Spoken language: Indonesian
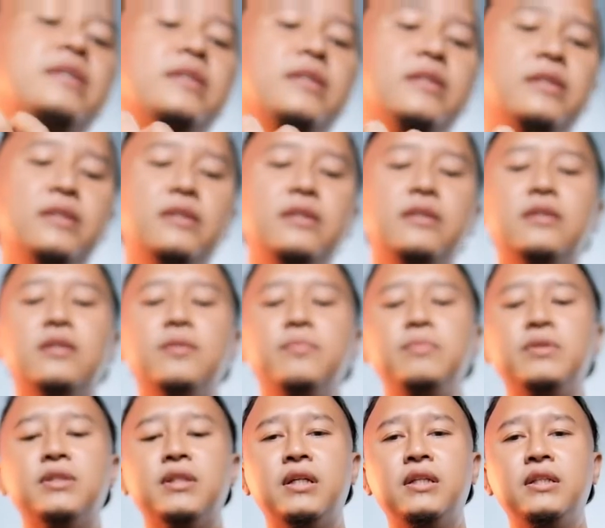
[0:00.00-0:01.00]
sih
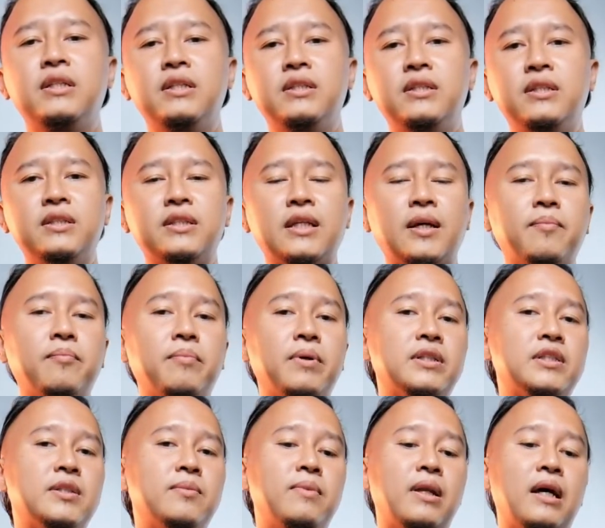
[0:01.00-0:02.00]
bisa diisi sampai
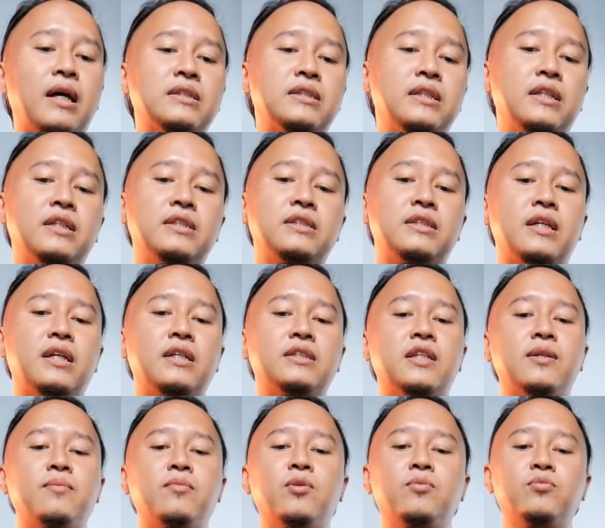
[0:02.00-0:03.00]
11 inch ya.
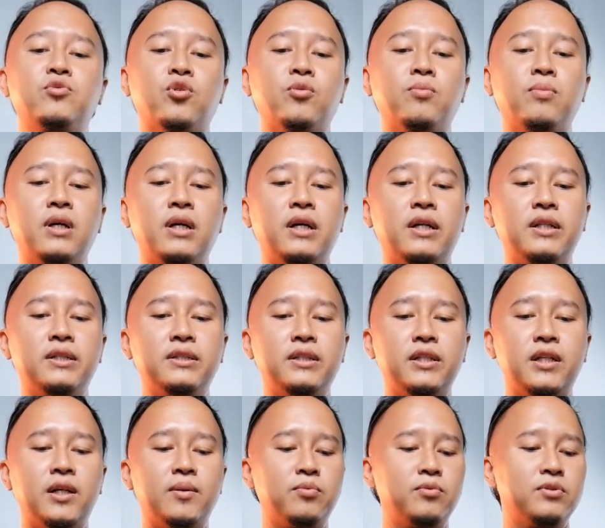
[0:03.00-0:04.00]
Saya belum coba karena
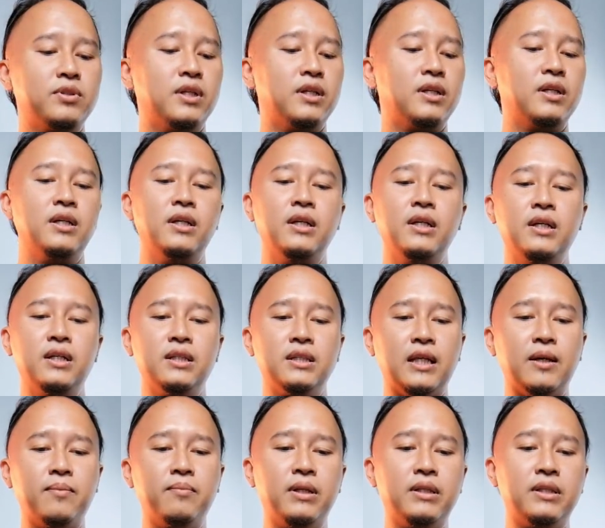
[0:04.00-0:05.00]
saya nggak punya
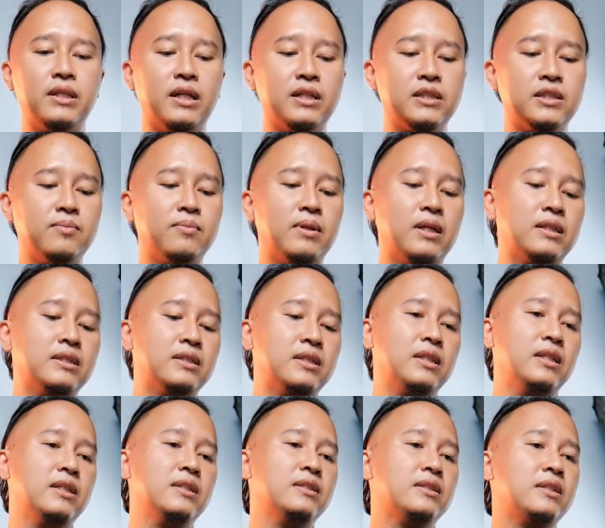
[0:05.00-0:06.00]
tablet yang 11
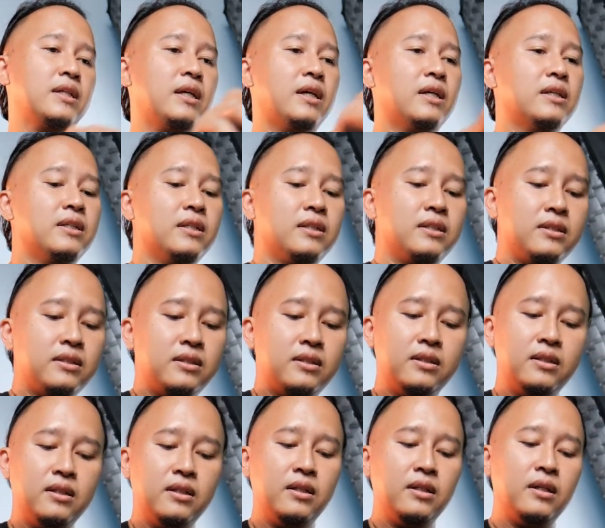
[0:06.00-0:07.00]
inch. Saya ada
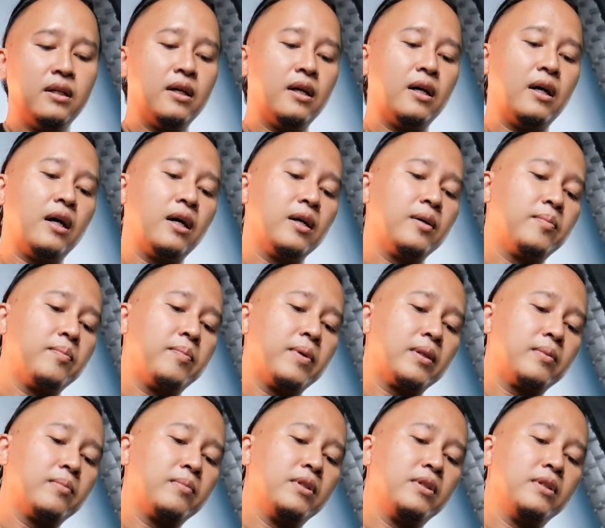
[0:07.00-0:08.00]
nih
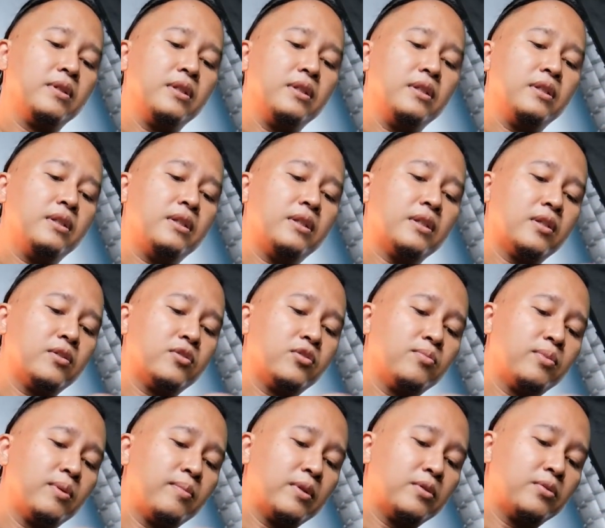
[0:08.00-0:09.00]
iPad mini, kita
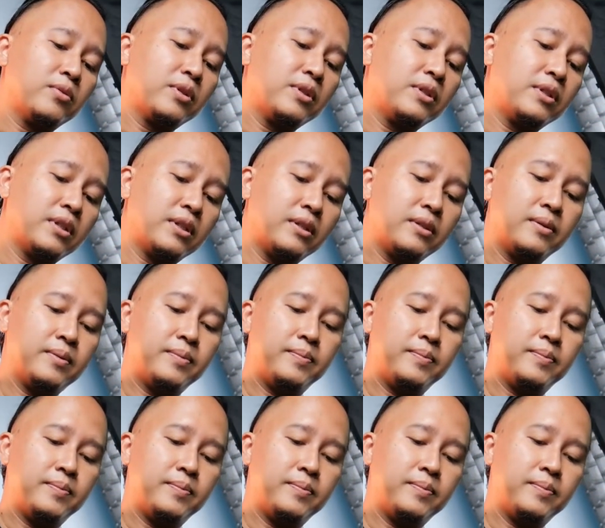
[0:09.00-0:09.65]
coba masukin ya.